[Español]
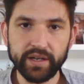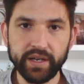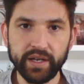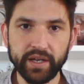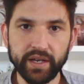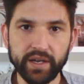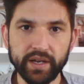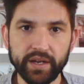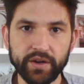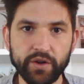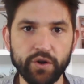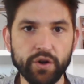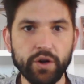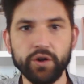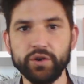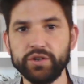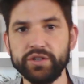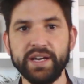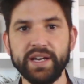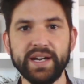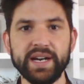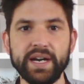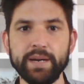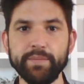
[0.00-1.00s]
eh, no hago
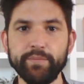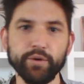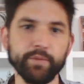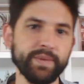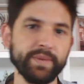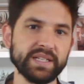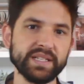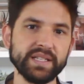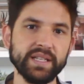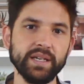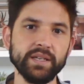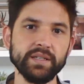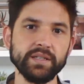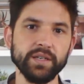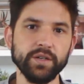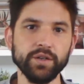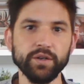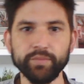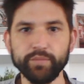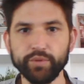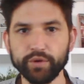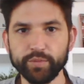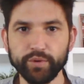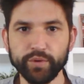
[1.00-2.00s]
este canal por pasta,
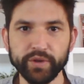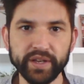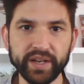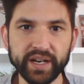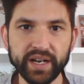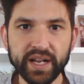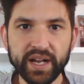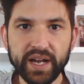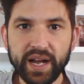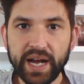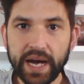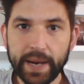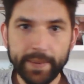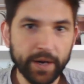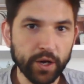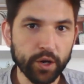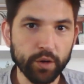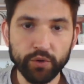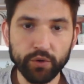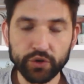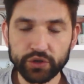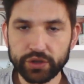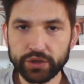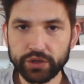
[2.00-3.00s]
sino por poder hablar
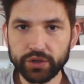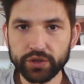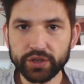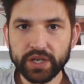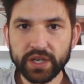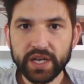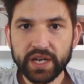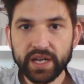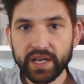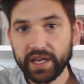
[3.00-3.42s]
con vosotros